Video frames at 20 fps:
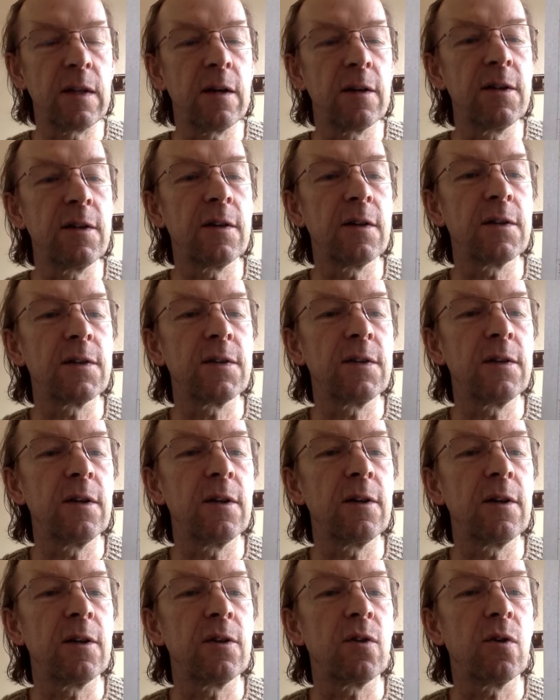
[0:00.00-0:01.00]
kann ich das hier
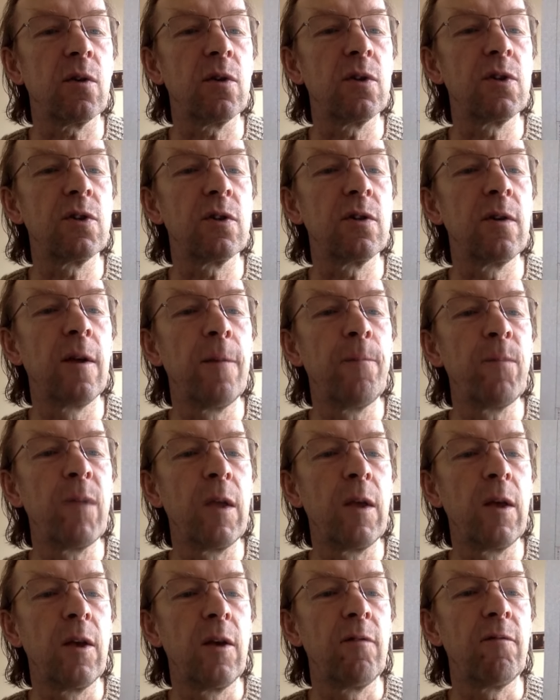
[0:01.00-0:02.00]
in der deutschen
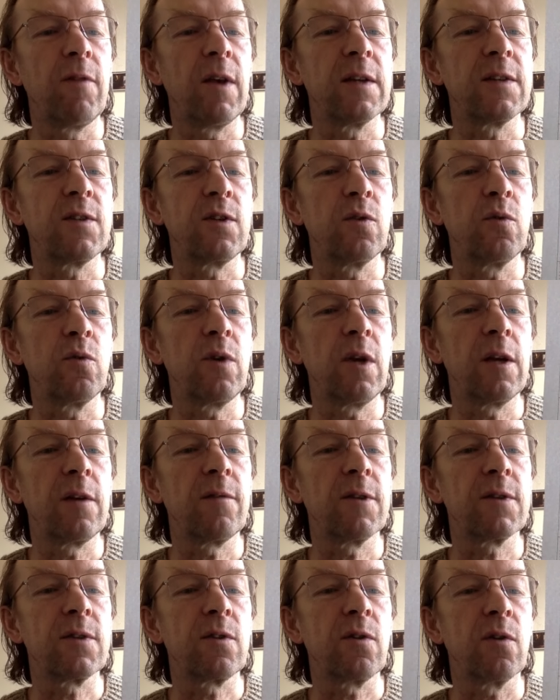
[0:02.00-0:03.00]
Version
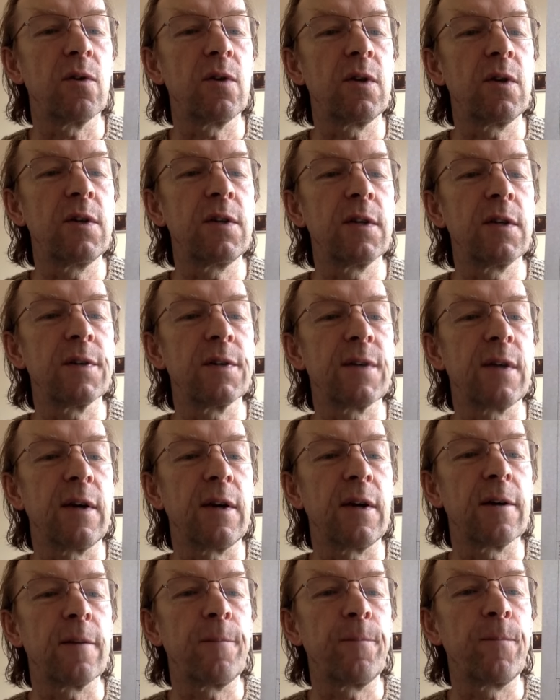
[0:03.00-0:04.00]
etwas deutlicher
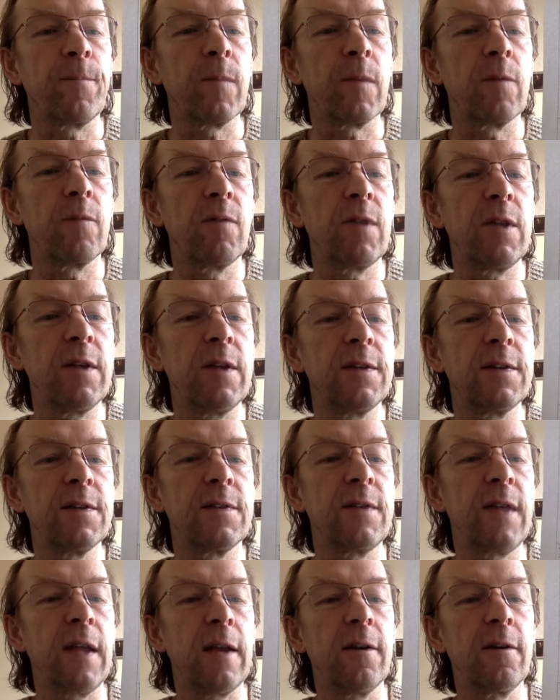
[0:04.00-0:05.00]
sagen wie ich
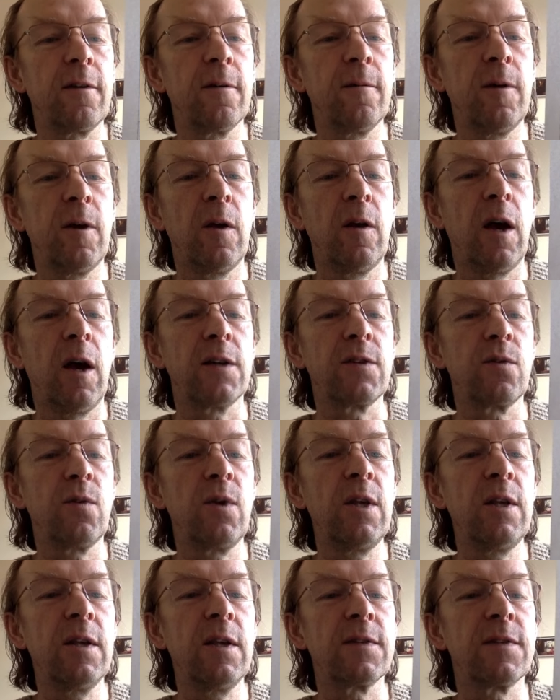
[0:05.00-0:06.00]
es denke. Also
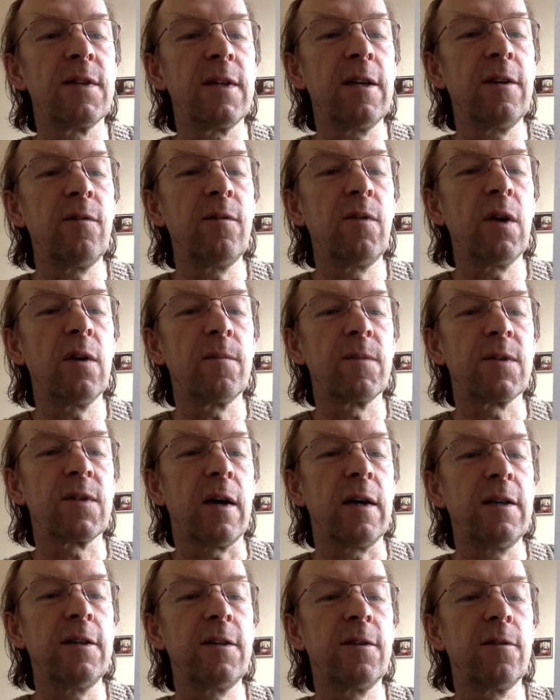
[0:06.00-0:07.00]
hier sehen wir
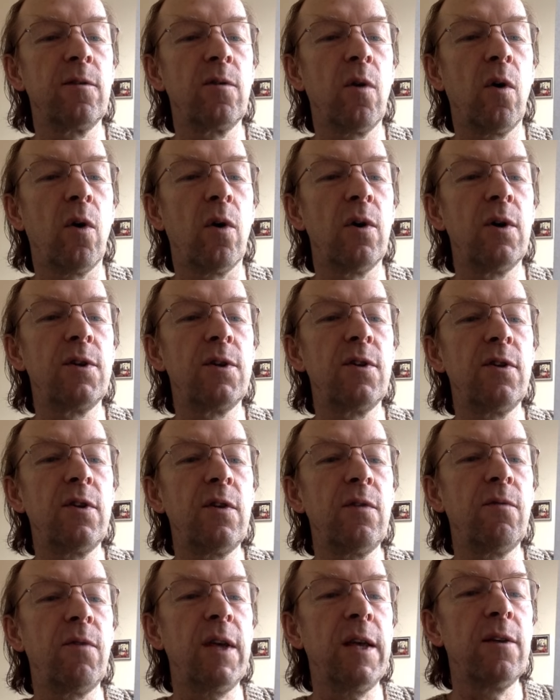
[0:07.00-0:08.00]
Zeichen, heute
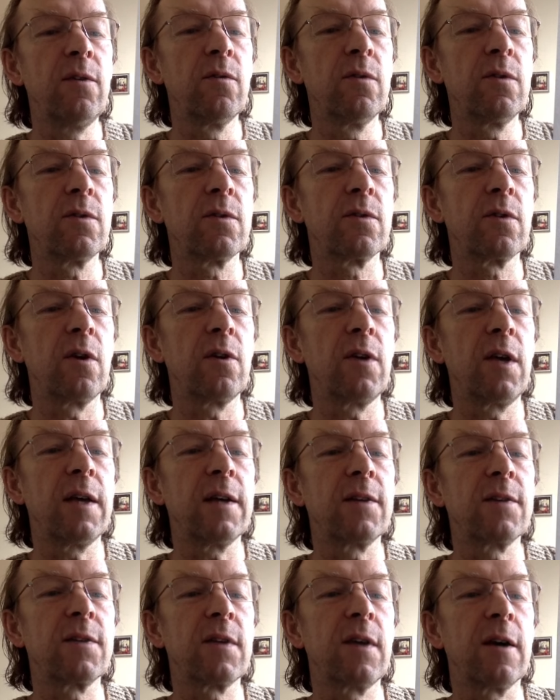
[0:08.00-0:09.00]
die Venus
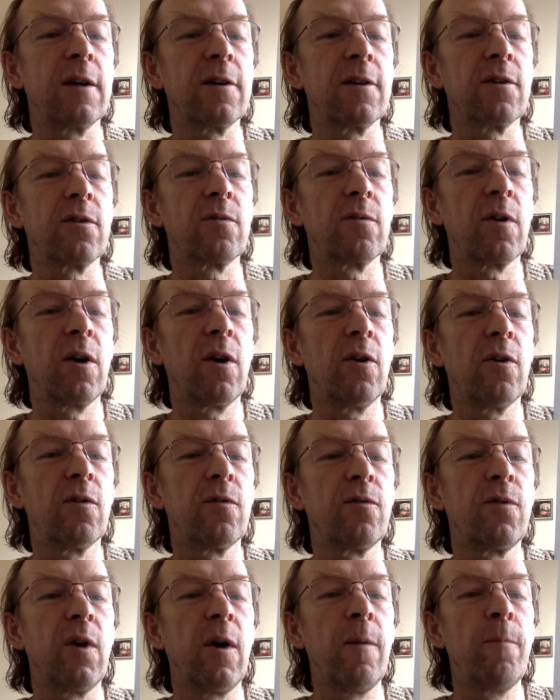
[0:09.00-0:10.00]
exakt
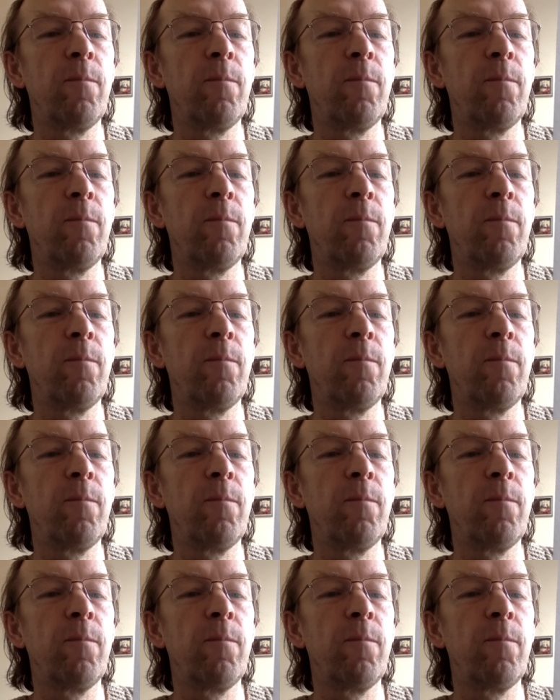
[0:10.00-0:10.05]
auf